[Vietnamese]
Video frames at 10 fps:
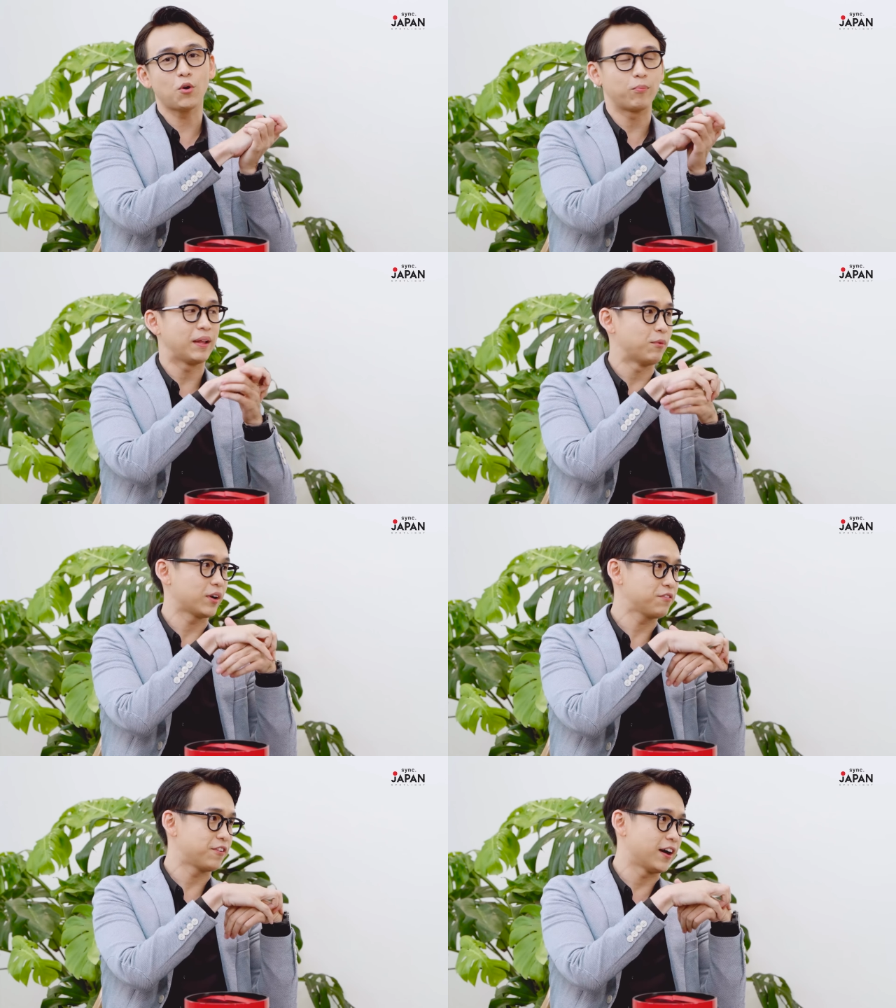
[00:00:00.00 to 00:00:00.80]
tục là
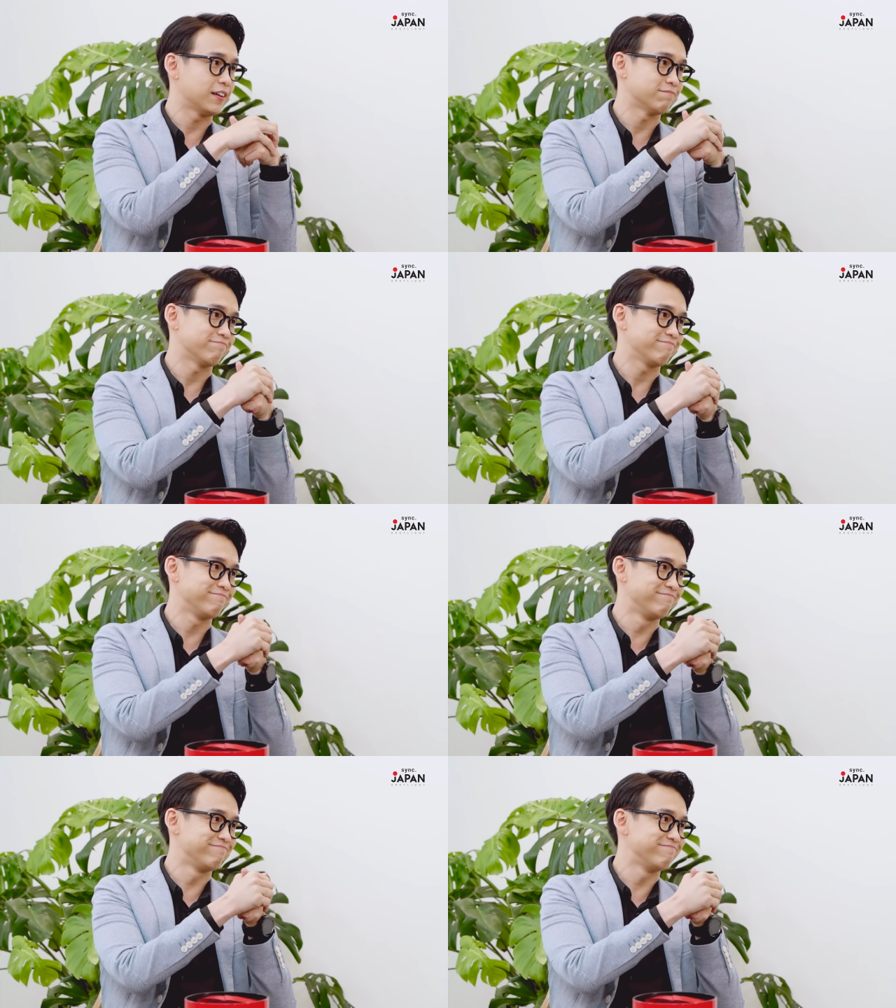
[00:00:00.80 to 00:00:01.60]
một cái phần
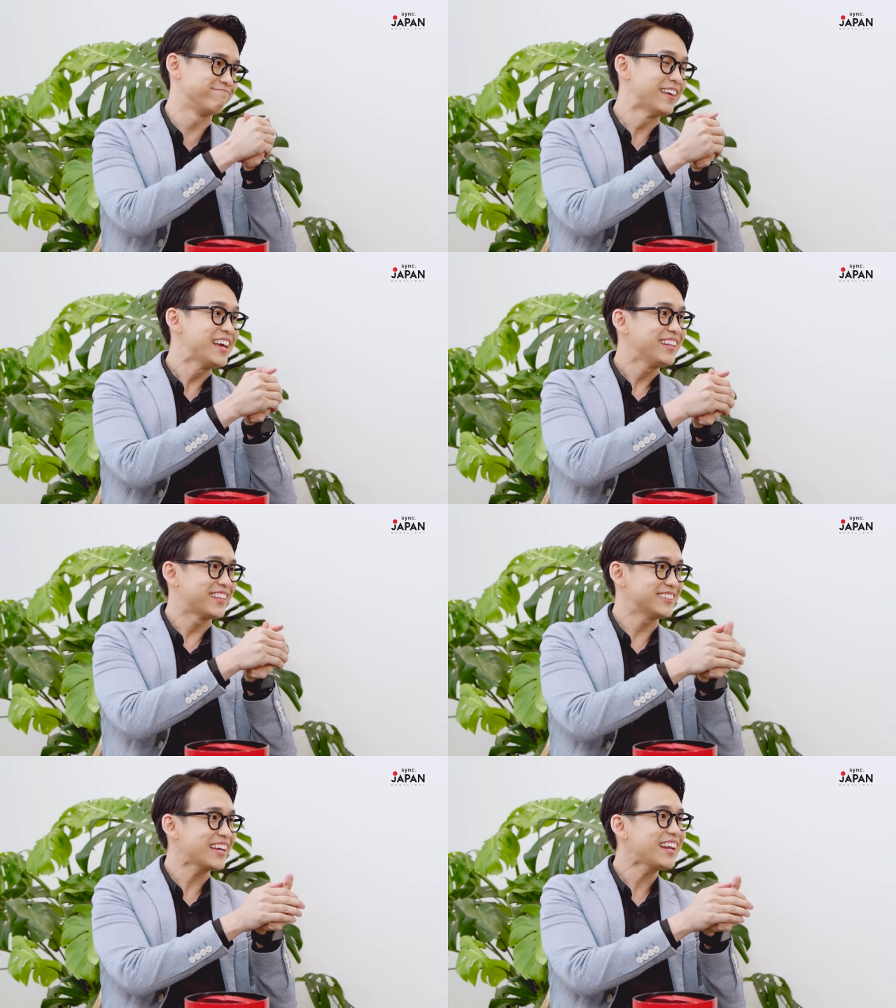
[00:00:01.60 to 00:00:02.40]

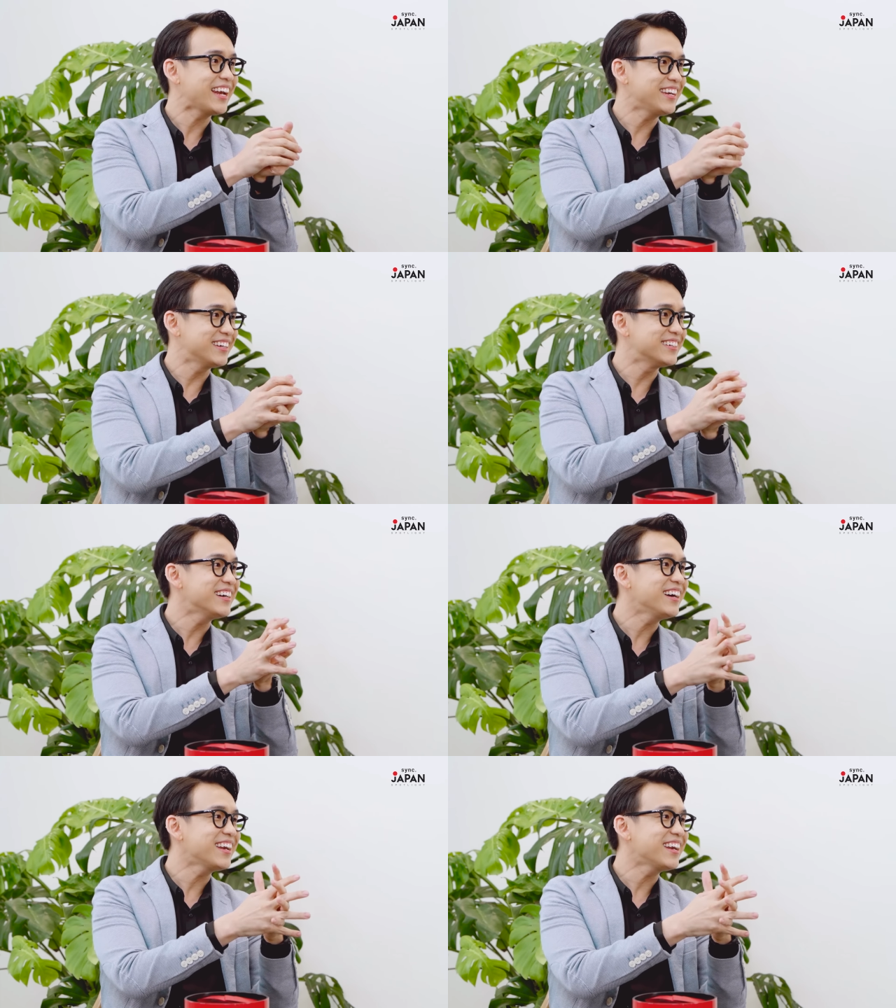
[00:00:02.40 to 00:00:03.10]
thử thách anh nữa